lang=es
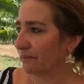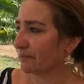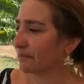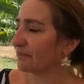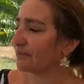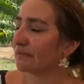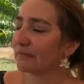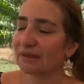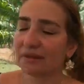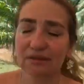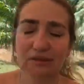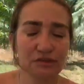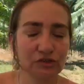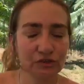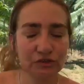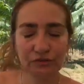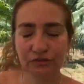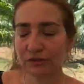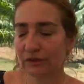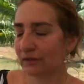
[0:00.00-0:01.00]
tumbar.
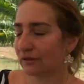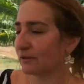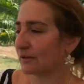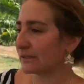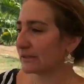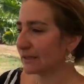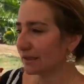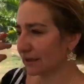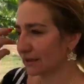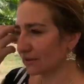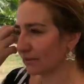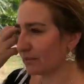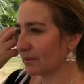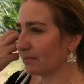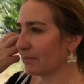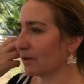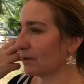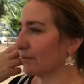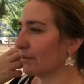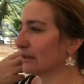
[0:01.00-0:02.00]
Yo no tengo ese dato. A mí
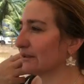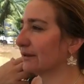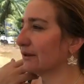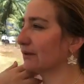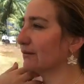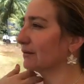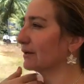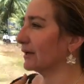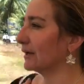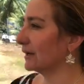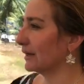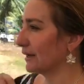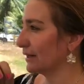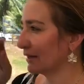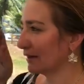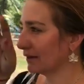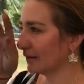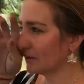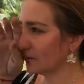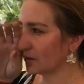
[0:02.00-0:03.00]
me comentaron que eran
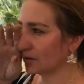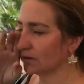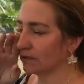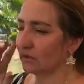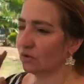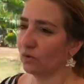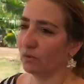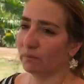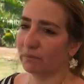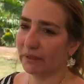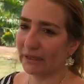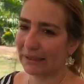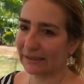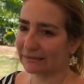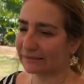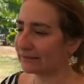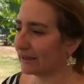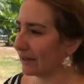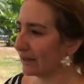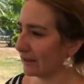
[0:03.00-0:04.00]
alrededor de 2.000
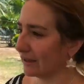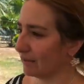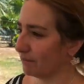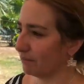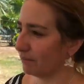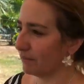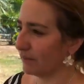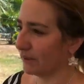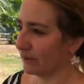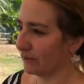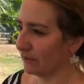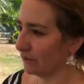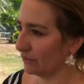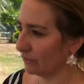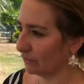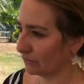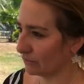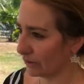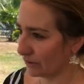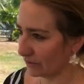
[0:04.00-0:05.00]
hectáreas, pero
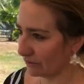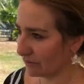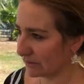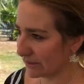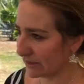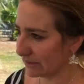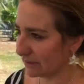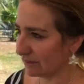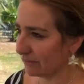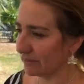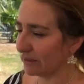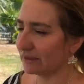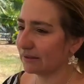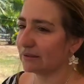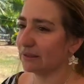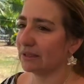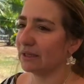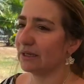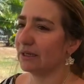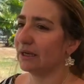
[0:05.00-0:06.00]
no tengo
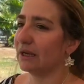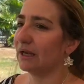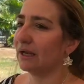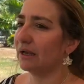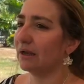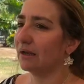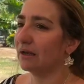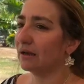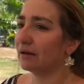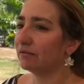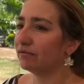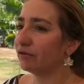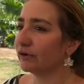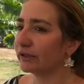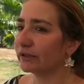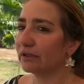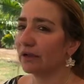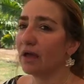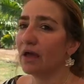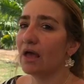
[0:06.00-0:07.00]
exactamente la
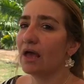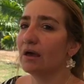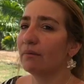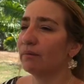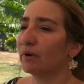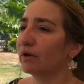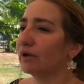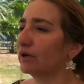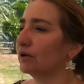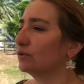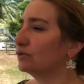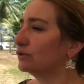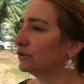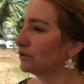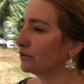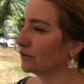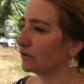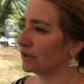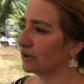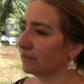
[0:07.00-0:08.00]
fuente, porque el
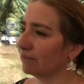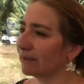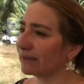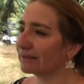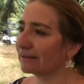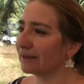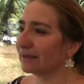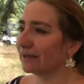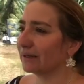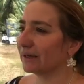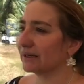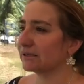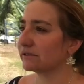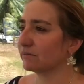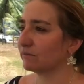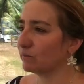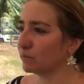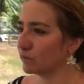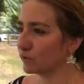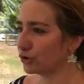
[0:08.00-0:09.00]
cultivo de Magdalena
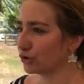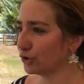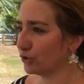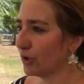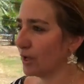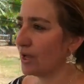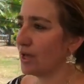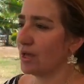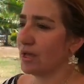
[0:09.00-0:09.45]
es mucho